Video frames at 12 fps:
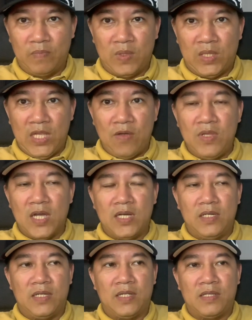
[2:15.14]
nếu
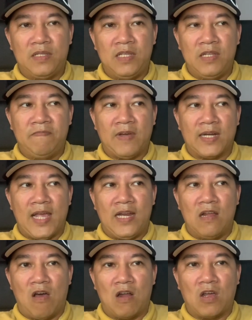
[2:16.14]
như những vấn đề
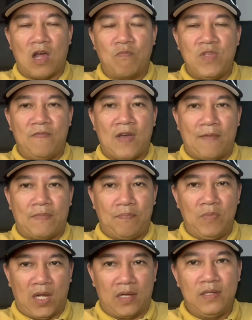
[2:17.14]
đó nó không vi phạm
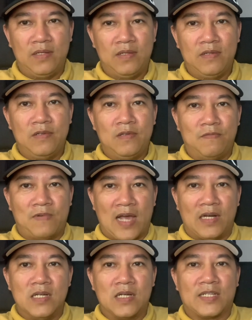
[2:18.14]
pháp luật
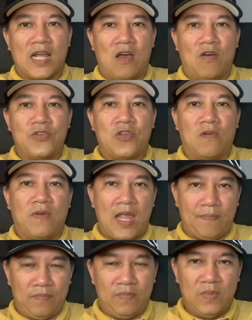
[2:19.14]
và được xã hội cho
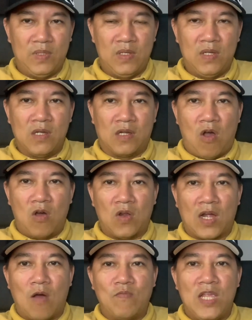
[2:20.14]
phép còn
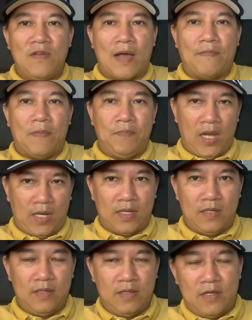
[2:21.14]
nó không vi phạm pháp luật
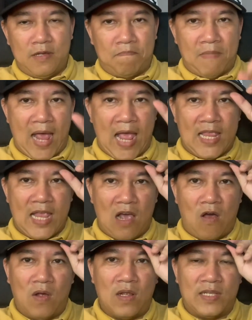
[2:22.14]
mà xã
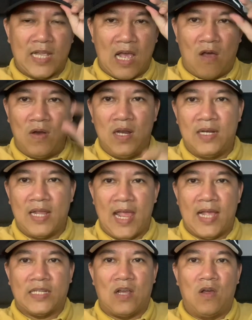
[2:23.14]
hội xã hội lên
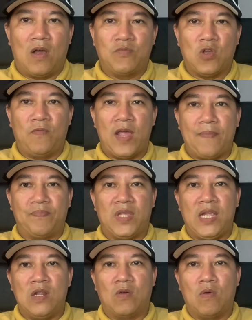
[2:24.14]
án xã hội không cho phép
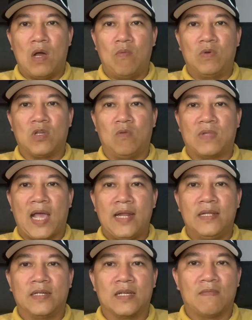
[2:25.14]
thì nó cũng không có tồn tại
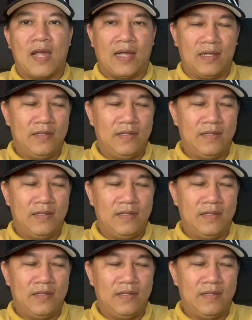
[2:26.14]
được các bạn